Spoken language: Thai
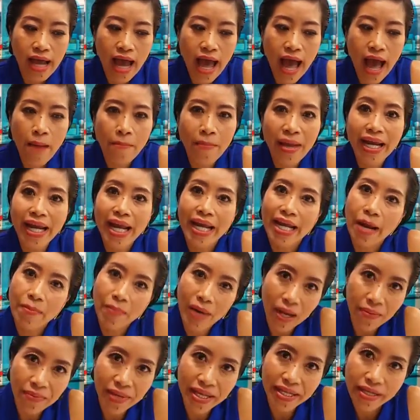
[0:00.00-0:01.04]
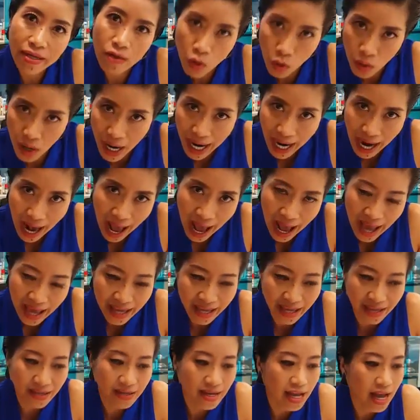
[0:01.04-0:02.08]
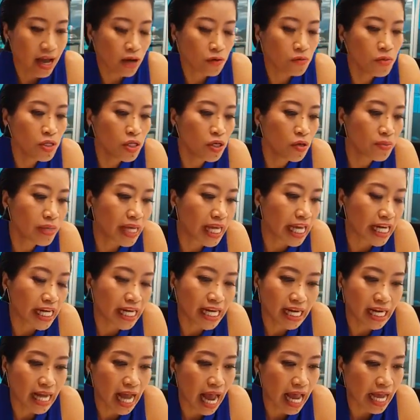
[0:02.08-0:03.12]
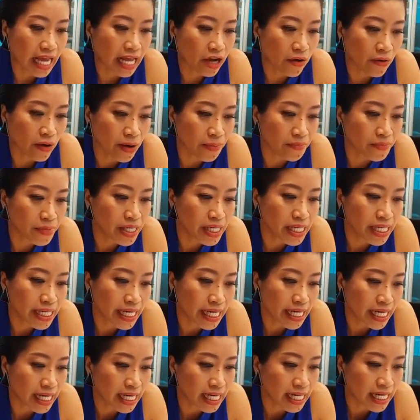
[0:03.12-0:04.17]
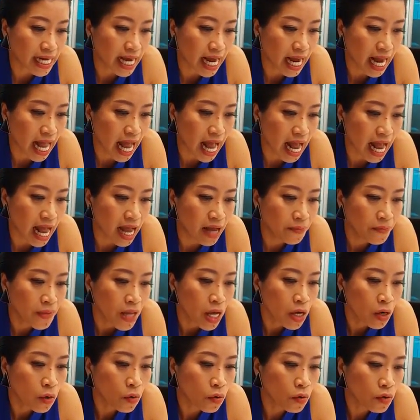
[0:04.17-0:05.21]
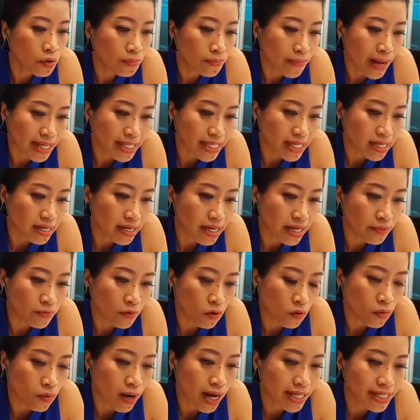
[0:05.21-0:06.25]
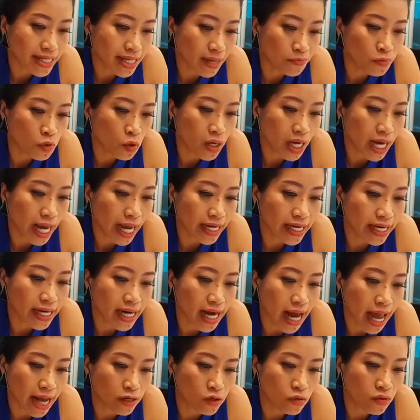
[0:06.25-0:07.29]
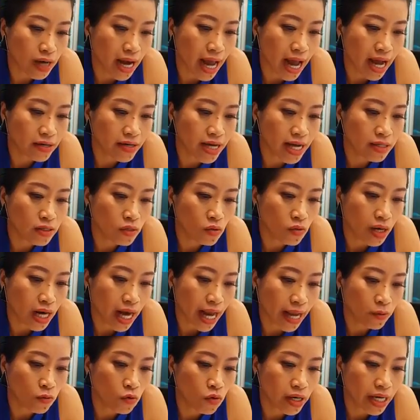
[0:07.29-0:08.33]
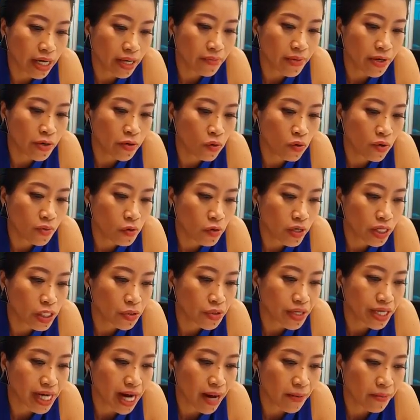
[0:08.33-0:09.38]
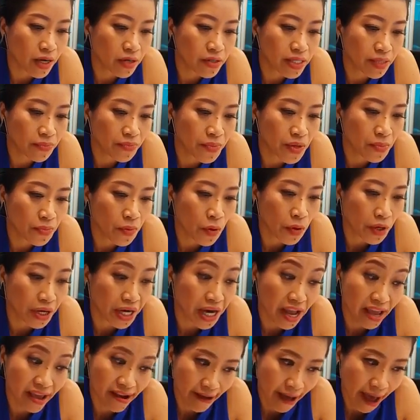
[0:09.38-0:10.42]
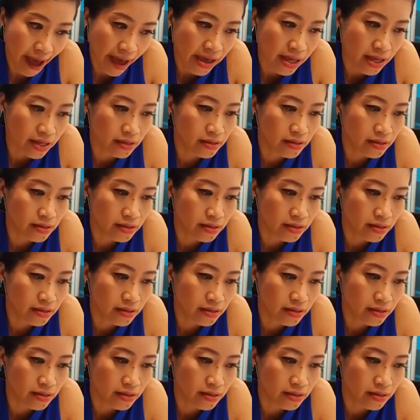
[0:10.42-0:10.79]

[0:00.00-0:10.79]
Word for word: ถ้าไม่ได้ทำอะไรผิดจะกลัวอะไร อ่าคุณผู้ชมคิดยังไงเกี่ยวกับเรื่องนี้นะคะคุณปาจารีบอกว่าจับตัวเล็กนั่นแหละถูกแล้ว ถ้าตัวเล็กพวกนี้ไม่ร่วมด้วยช่วยทาแล้วจะมีผลได้ยังไง